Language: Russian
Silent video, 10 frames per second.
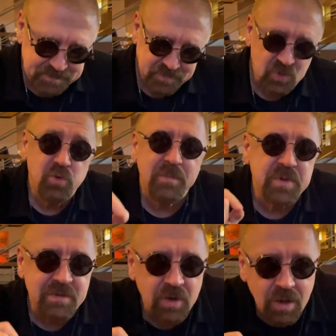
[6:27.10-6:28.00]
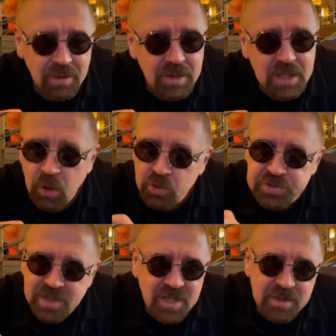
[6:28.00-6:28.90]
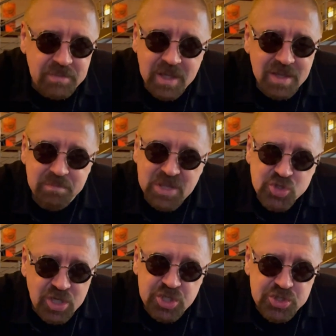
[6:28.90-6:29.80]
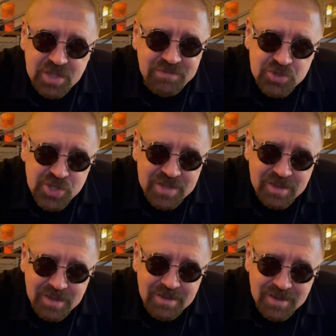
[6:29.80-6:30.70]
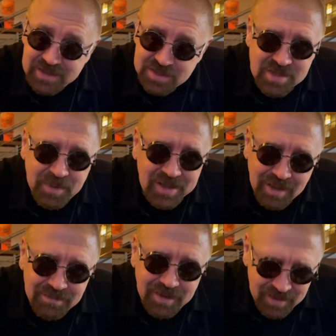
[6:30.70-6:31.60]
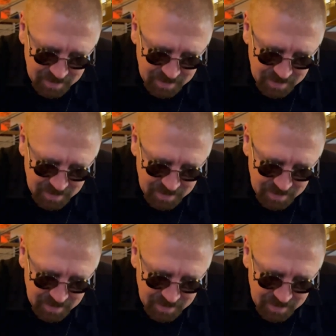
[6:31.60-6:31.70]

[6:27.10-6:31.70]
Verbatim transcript: Ну, во-первых, он делает меньше лишних движений, это самое главное.